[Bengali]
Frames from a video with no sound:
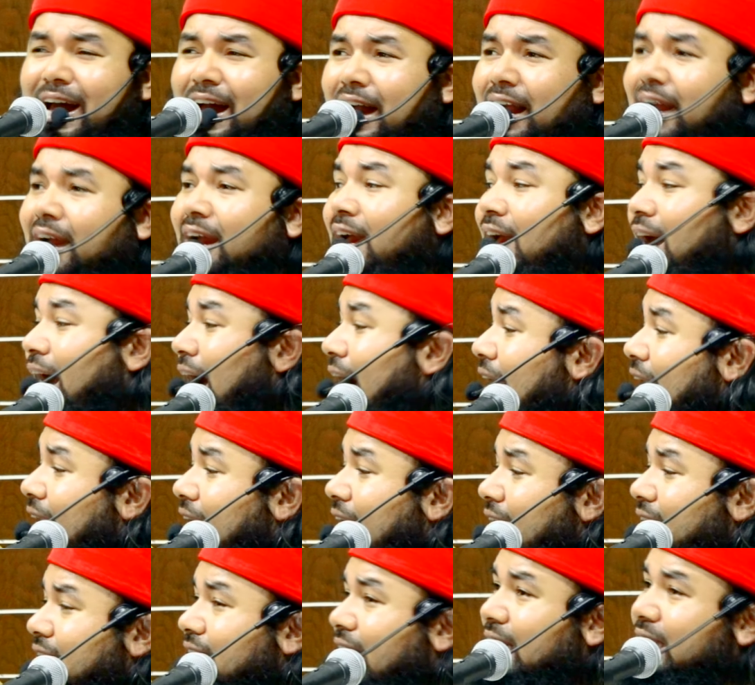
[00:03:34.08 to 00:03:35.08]
না
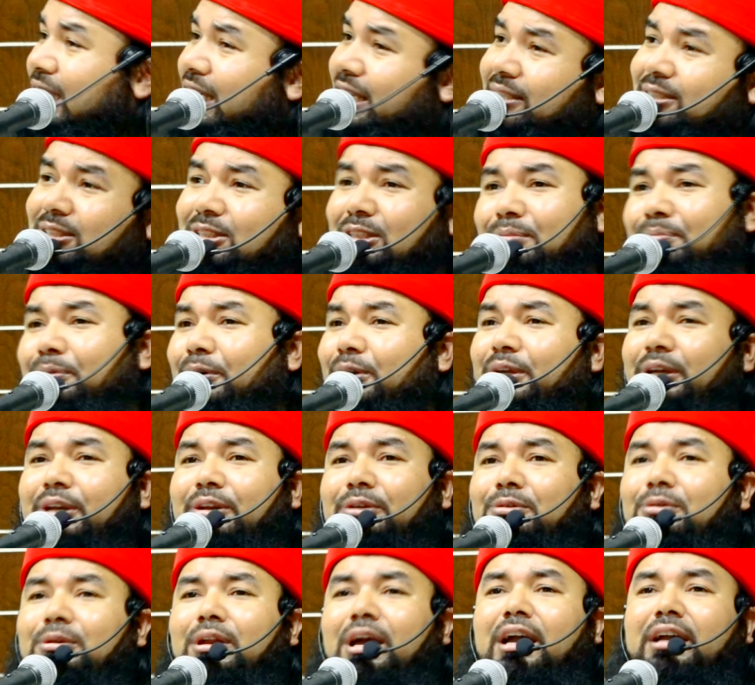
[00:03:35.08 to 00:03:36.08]
আল্লাহ তাদের জীবনের
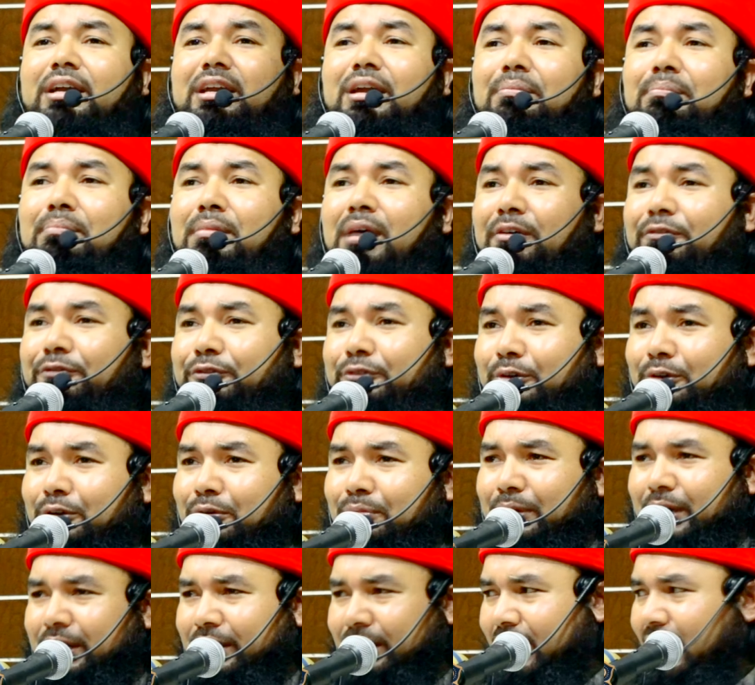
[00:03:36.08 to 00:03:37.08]
গুণাকে মাফ
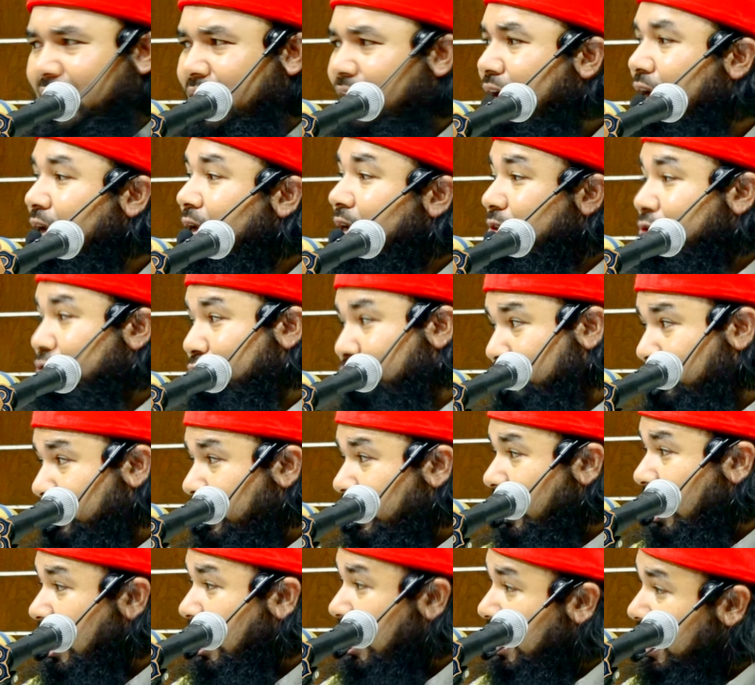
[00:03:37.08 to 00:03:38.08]
করবেন না যদি
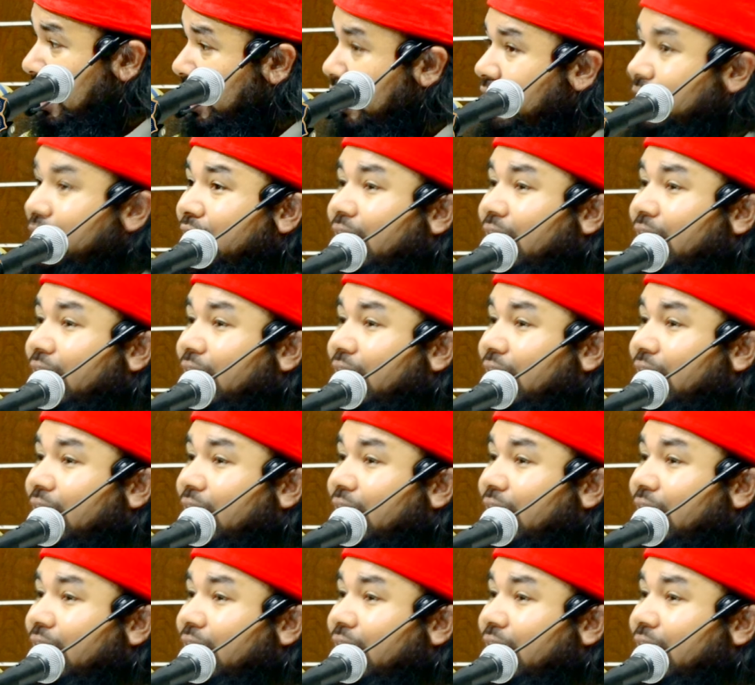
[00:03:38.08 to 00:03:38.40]
হ্যাঁ